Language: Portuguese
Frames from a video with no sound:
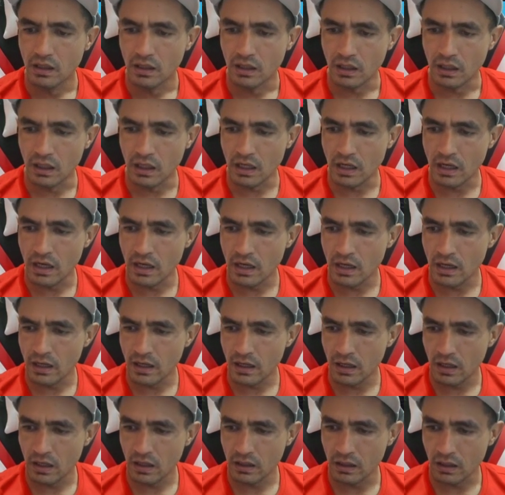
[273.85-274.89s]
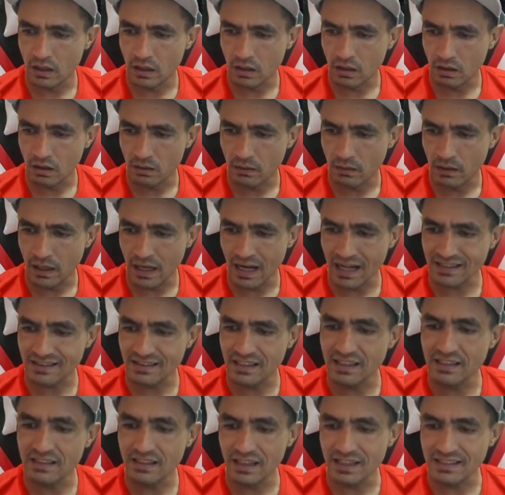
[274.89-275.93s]
uh, ah, a
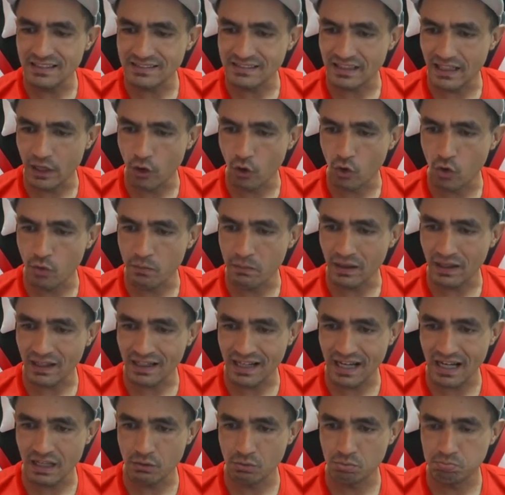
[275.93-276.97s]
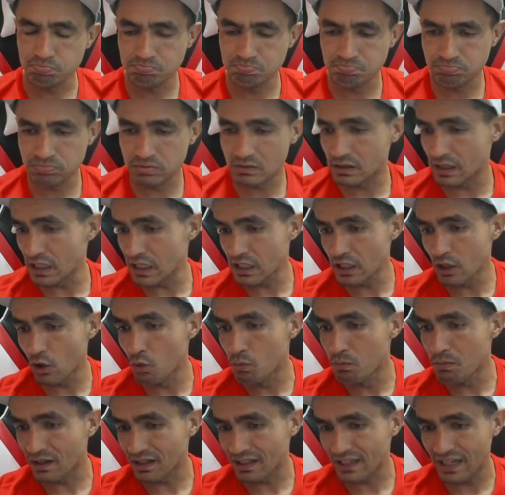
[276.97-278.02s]
tendência é o que o mercado tenha
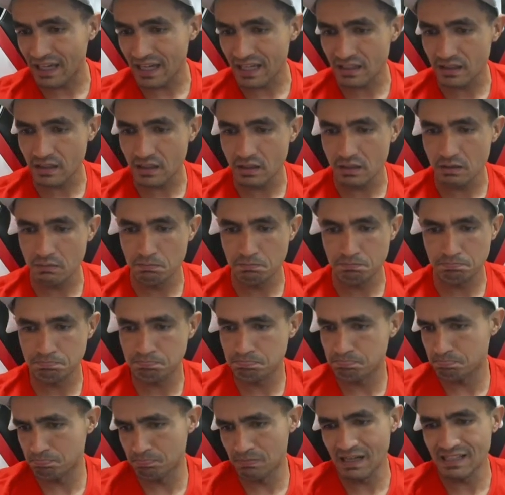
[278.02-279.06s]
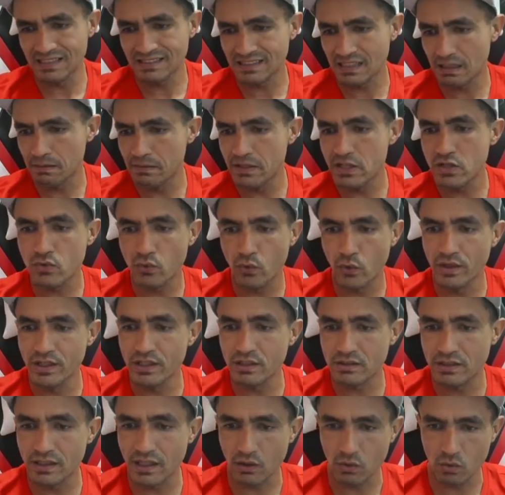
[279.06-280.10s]
uma queda e basicamente foi
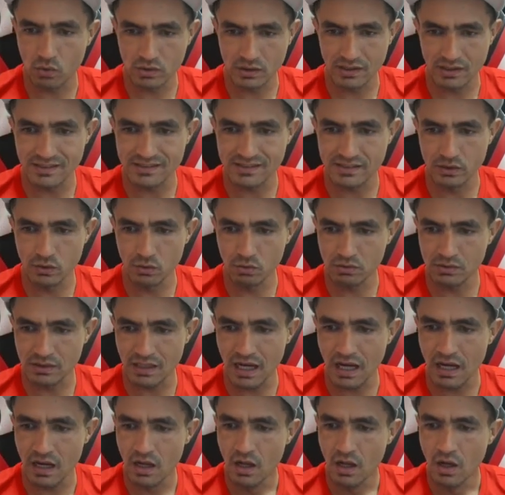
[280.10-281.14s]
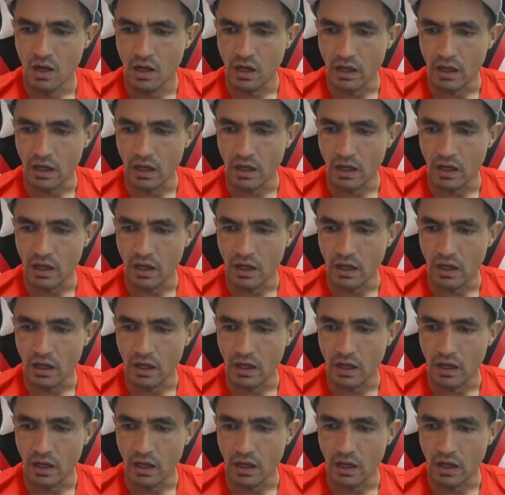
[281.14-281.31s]
isso que aconteceu, tá?